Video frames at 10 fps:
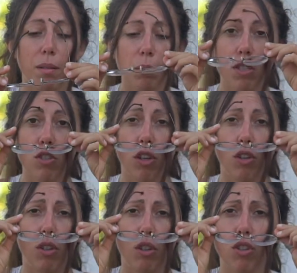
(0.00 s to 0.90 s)
mi
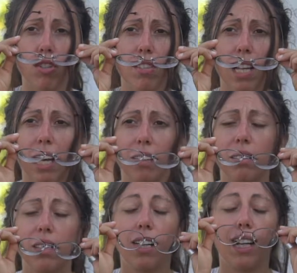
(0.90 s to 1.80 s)
sono
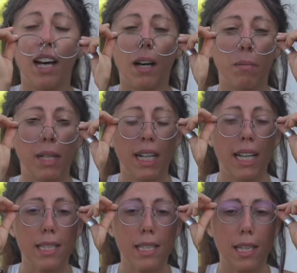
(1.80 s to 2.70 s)
costati la
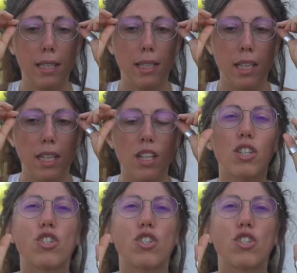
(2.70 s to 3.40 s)
bellezza di eh,